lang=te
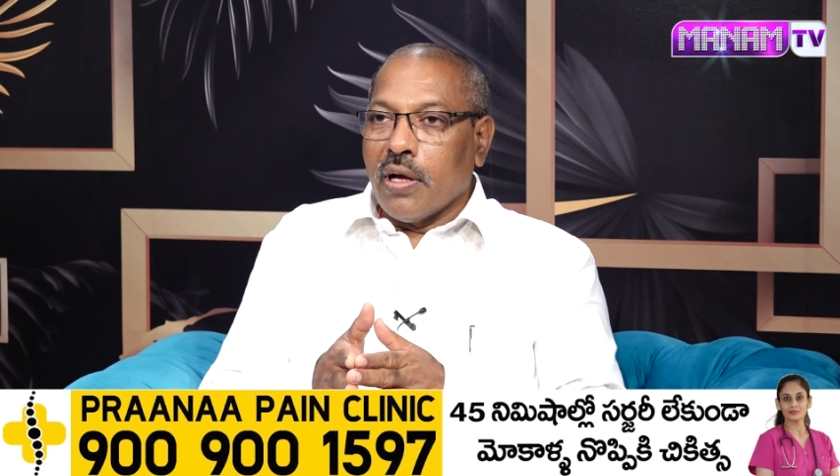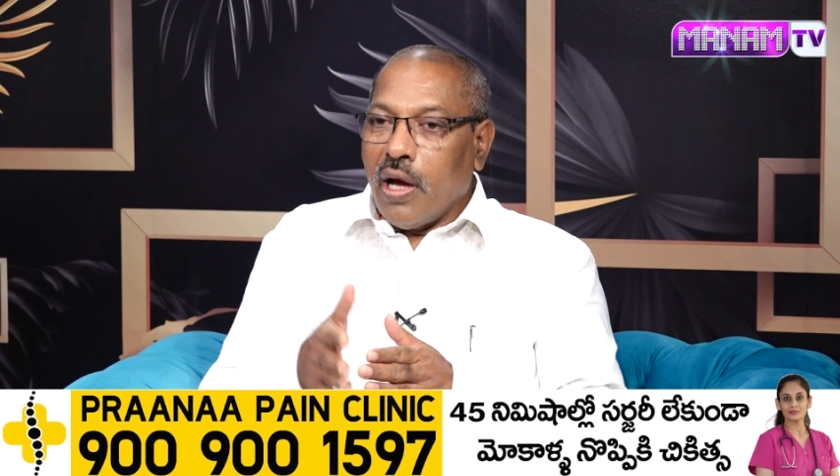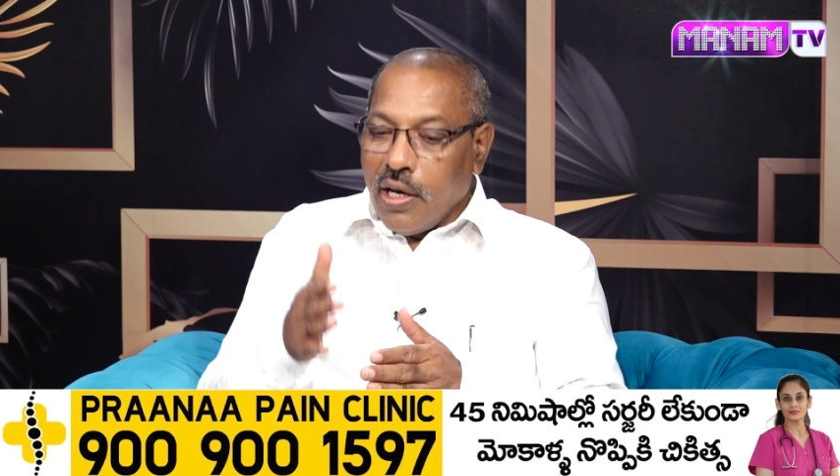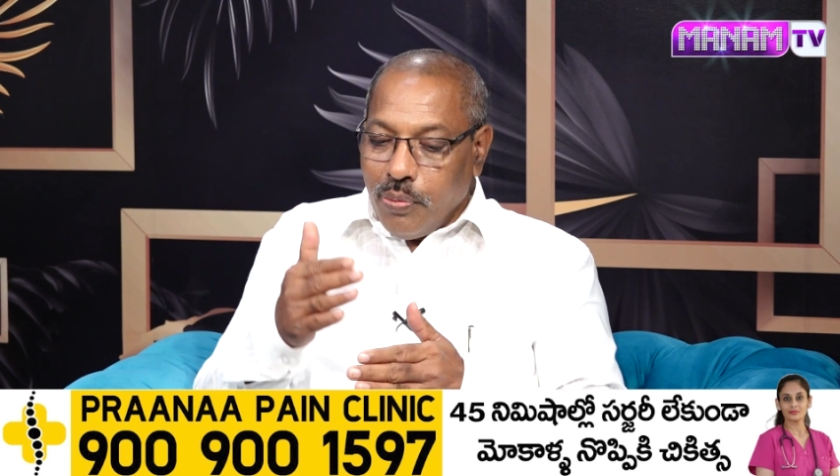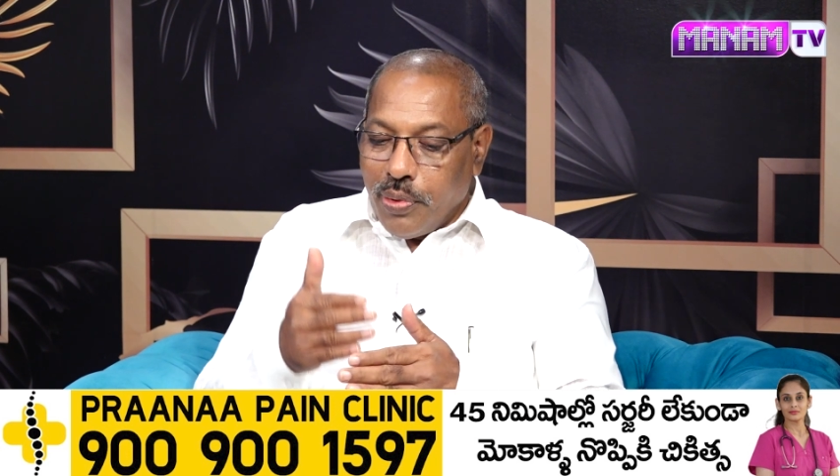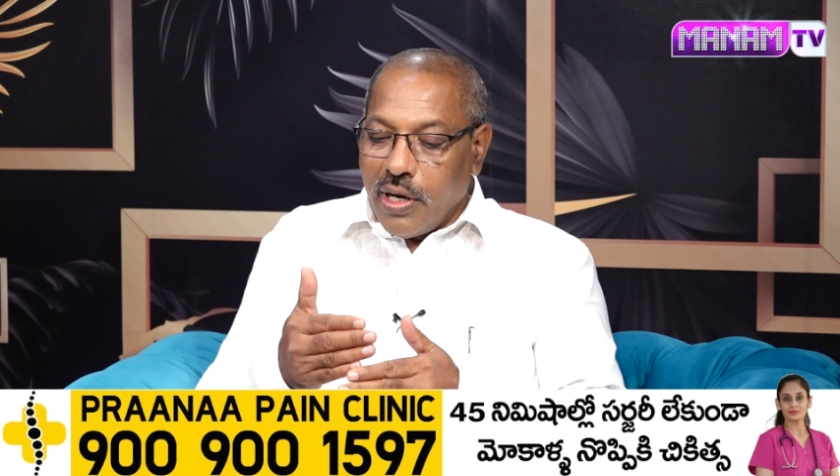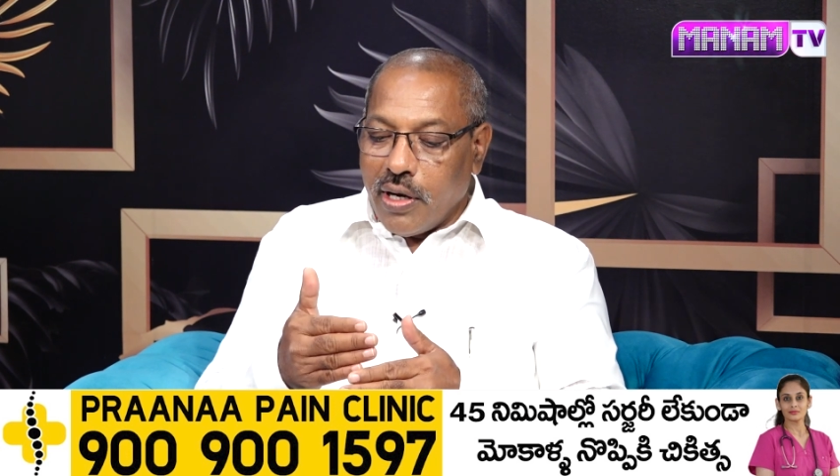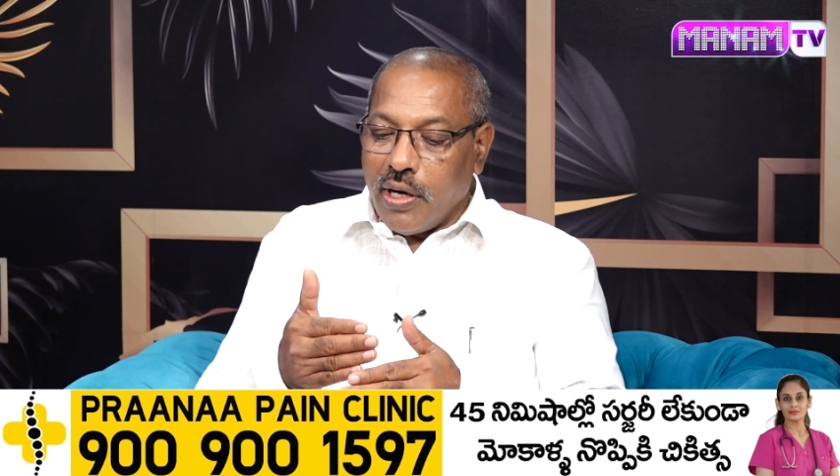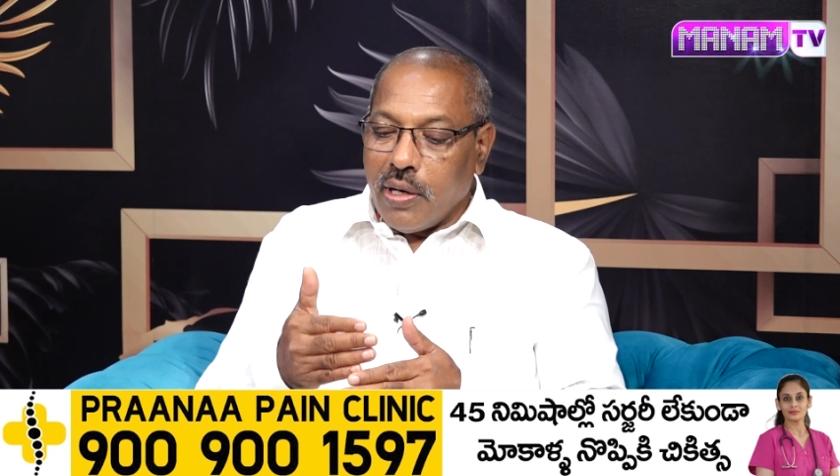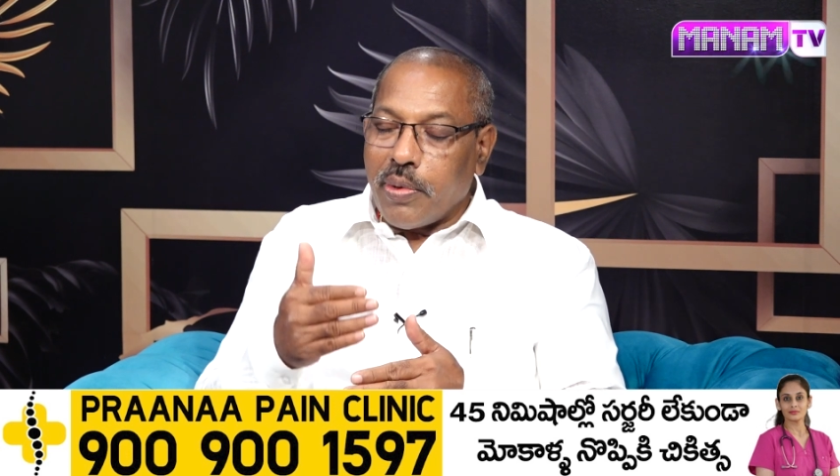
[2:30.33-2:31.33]
కానీ ఇప్పుడు
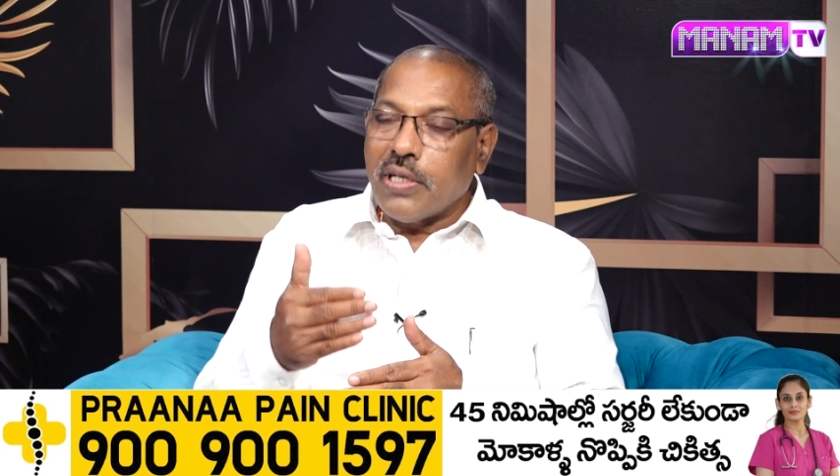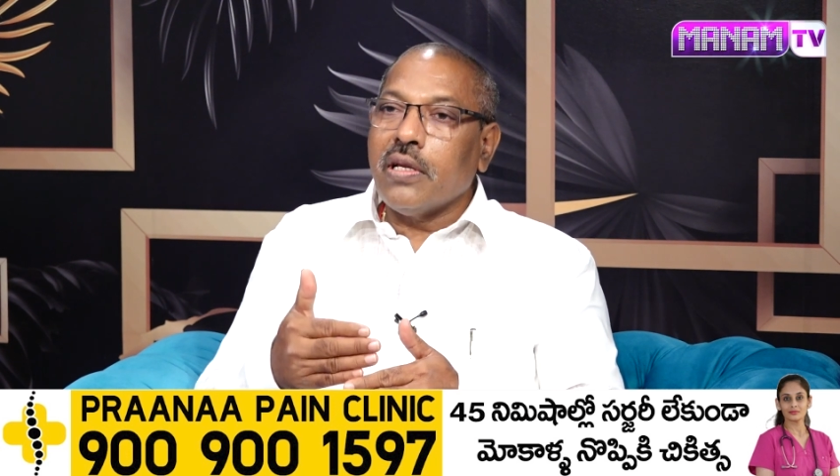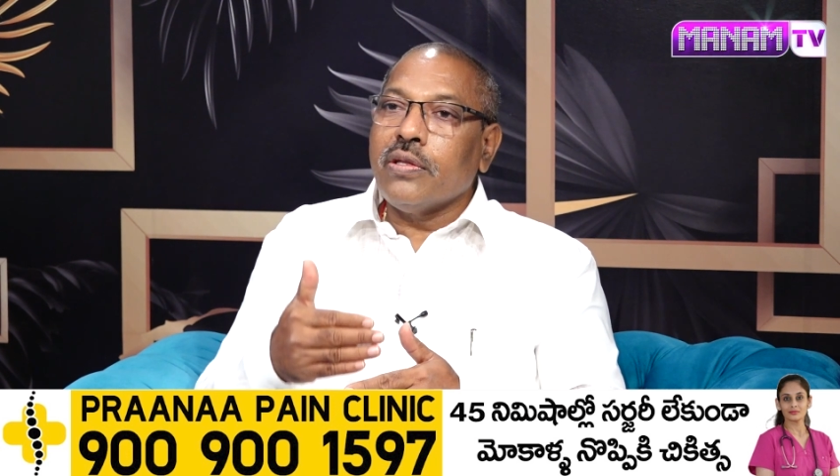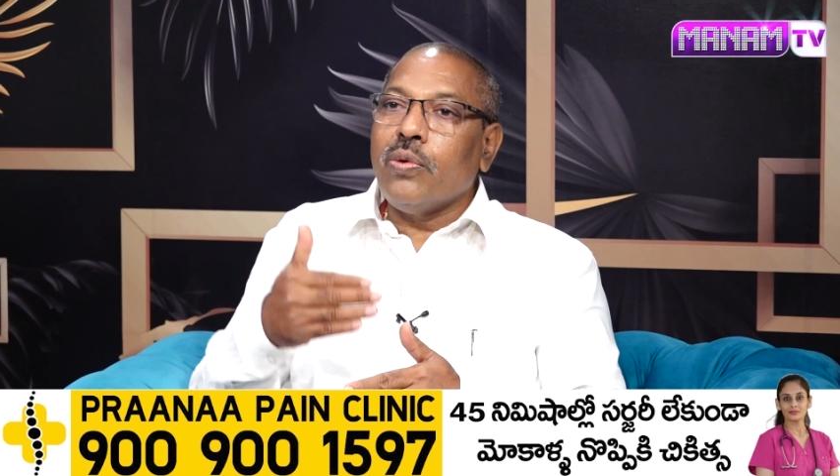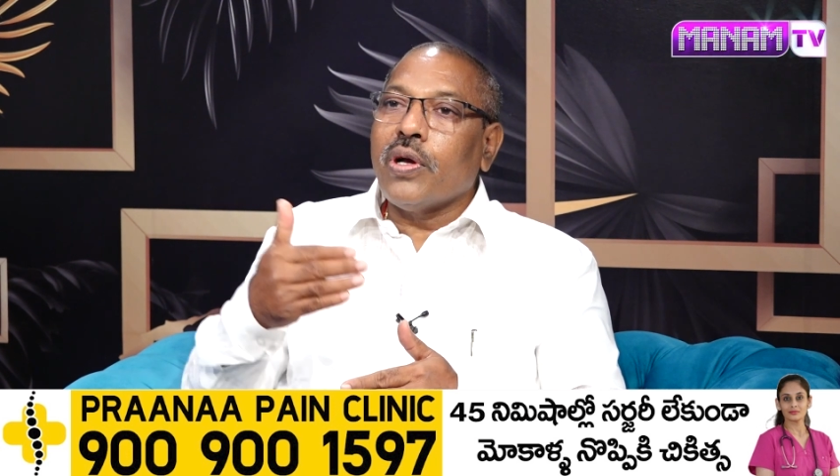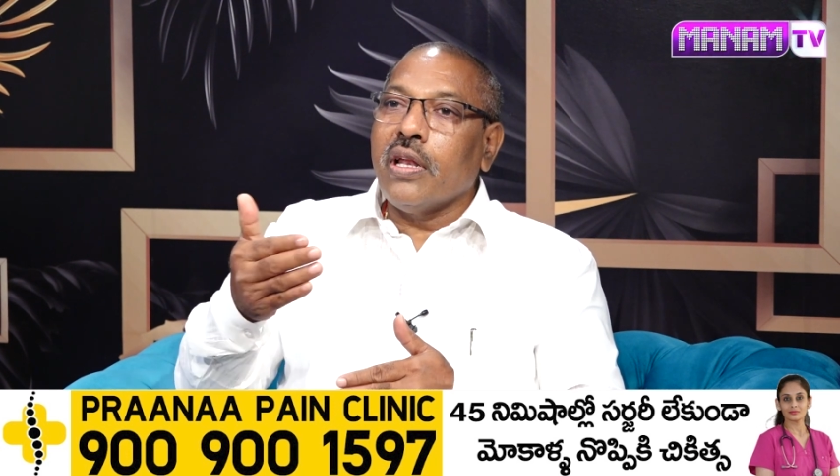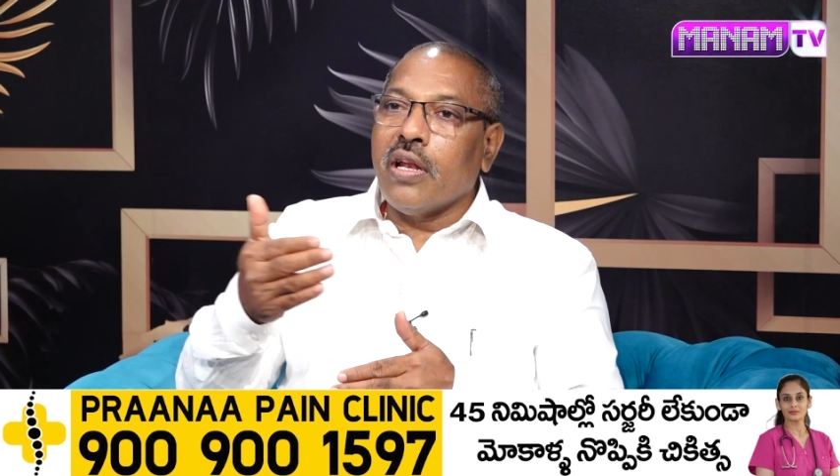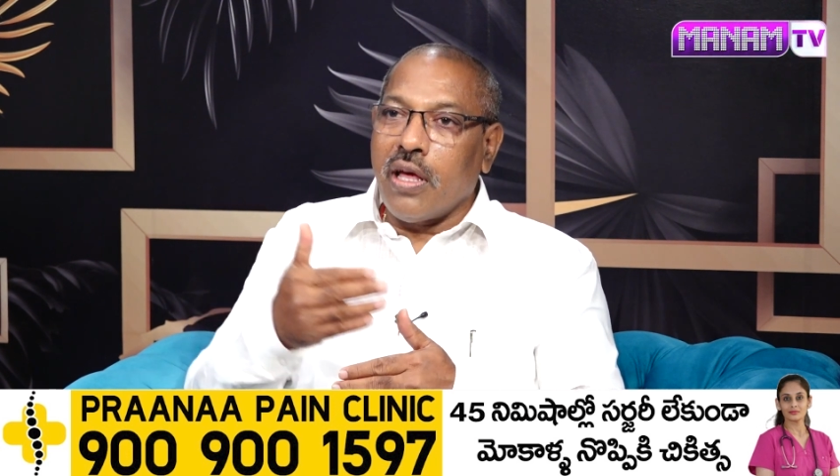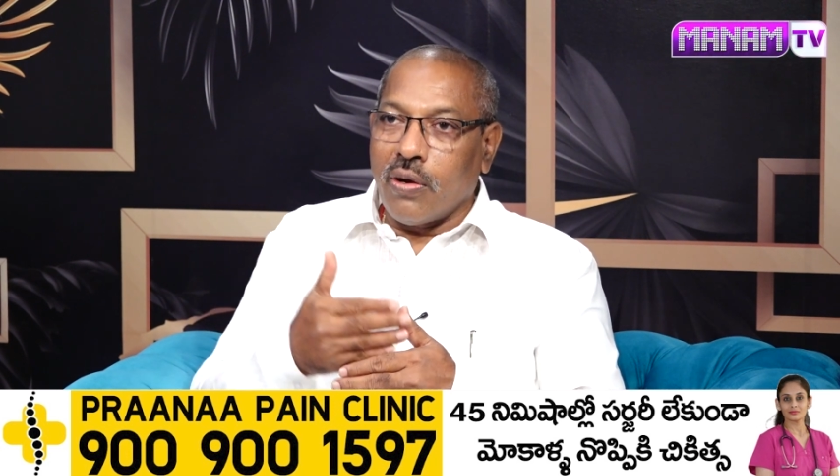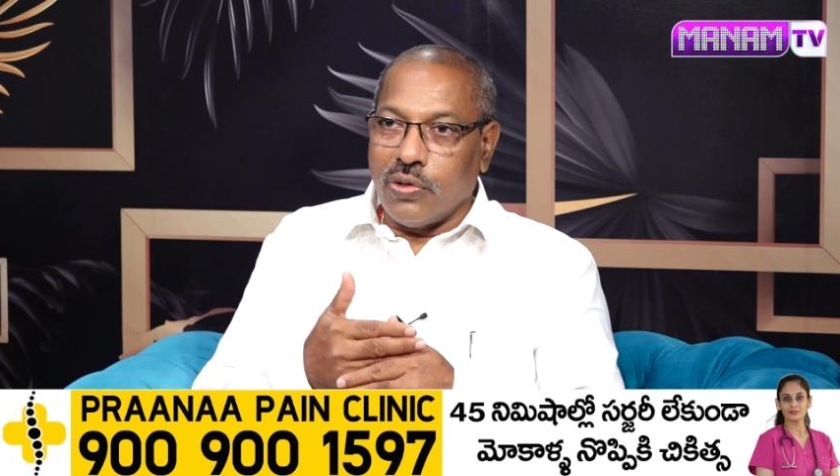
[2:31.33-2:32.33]
ఏంటంటే ప్రజలందరూ ఒకే
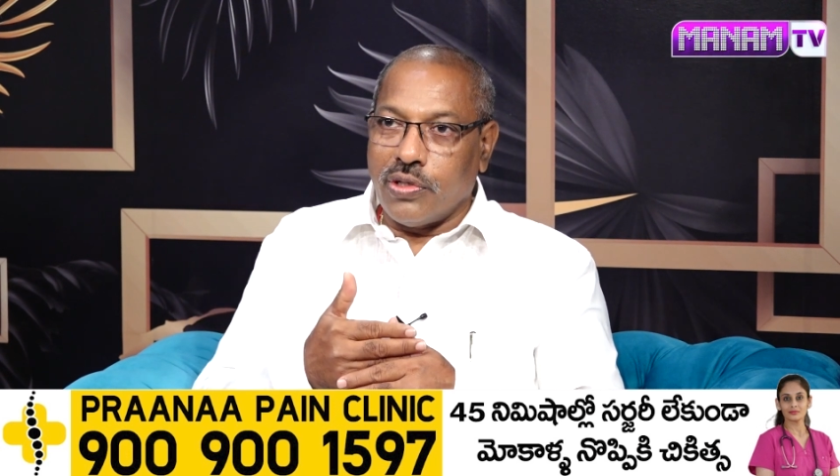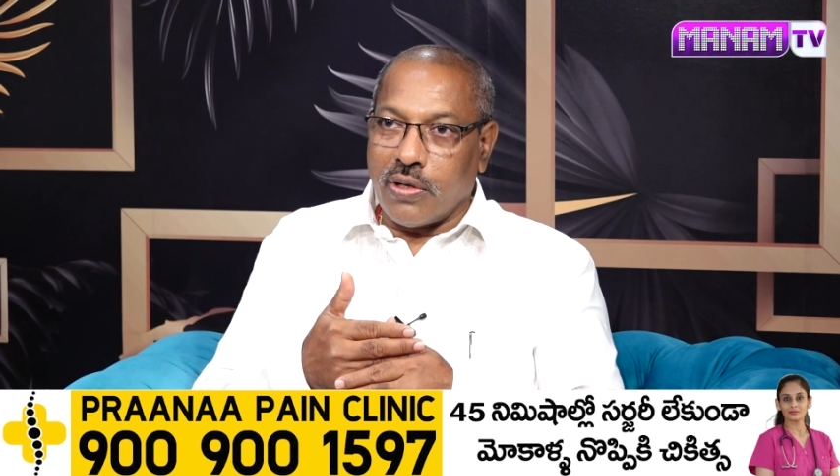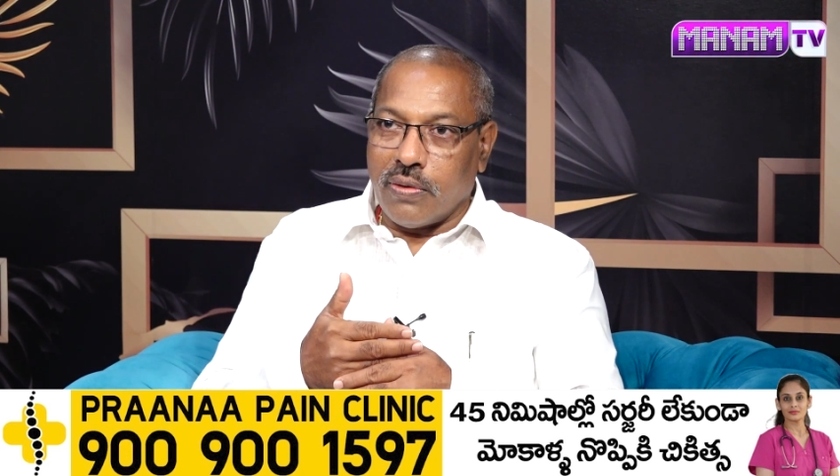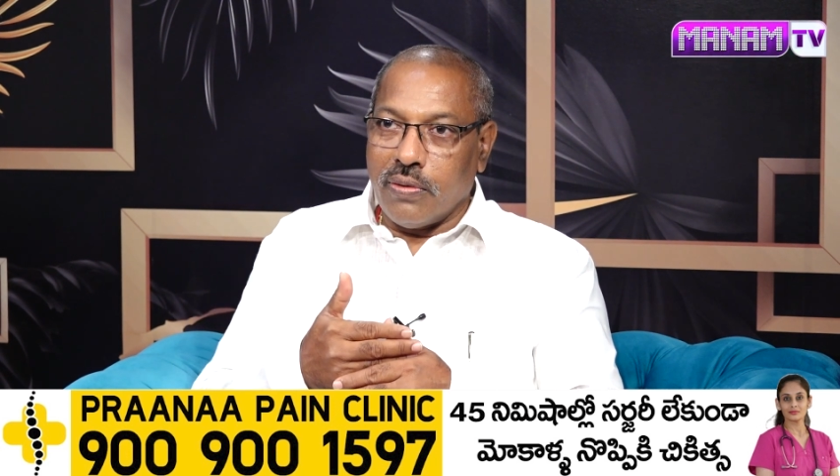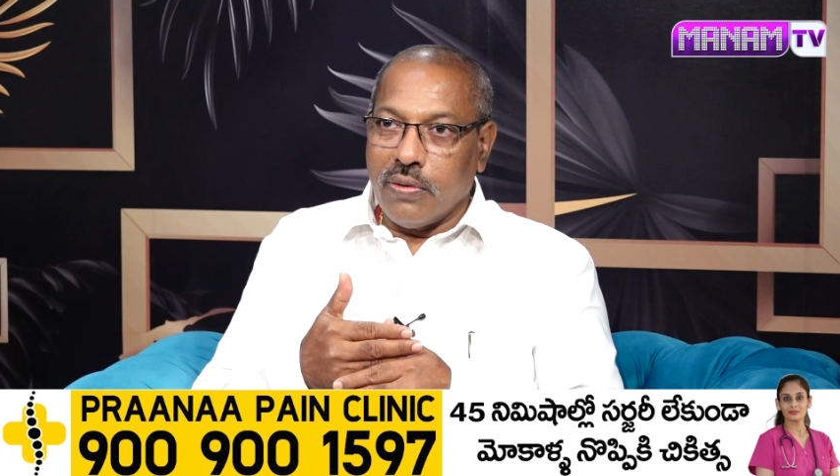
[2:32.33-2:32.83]
నిర్ణయానికి వచ్చారు